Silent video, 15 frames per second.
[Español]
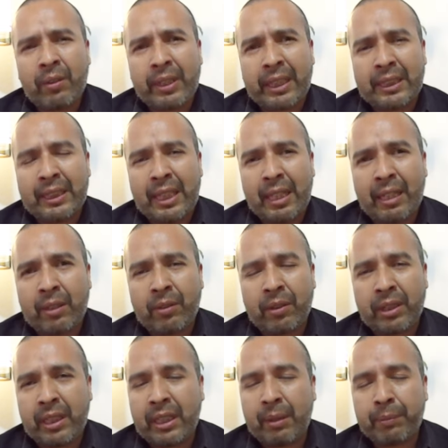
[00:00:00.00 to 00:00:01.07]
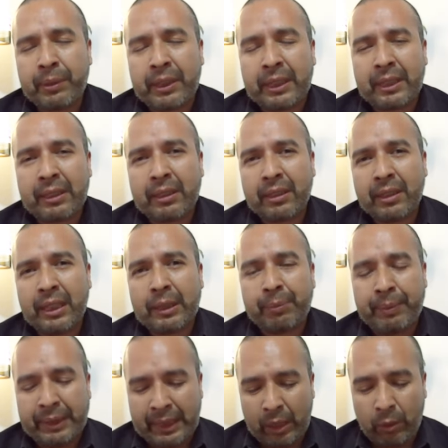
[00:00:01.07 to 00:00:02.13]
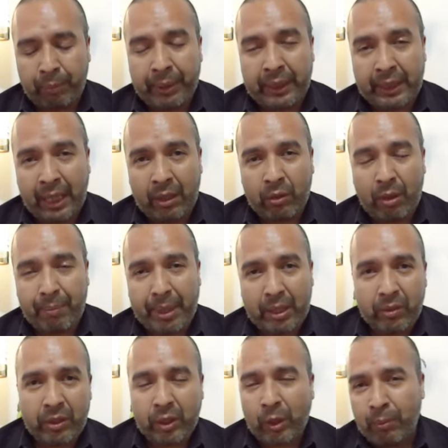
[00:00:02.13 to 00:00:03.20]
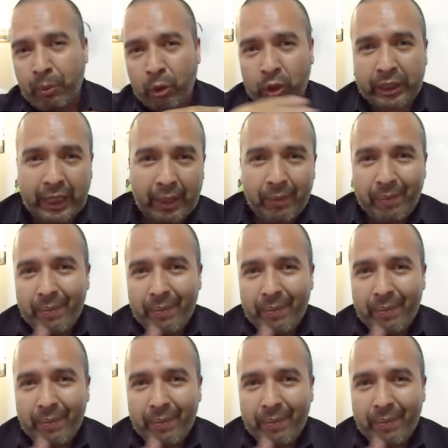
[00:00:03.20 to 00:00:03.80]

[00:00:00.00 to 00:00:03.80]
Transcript: lo que es la cortina, pues es, pesado pintarlo a mano y con brocha.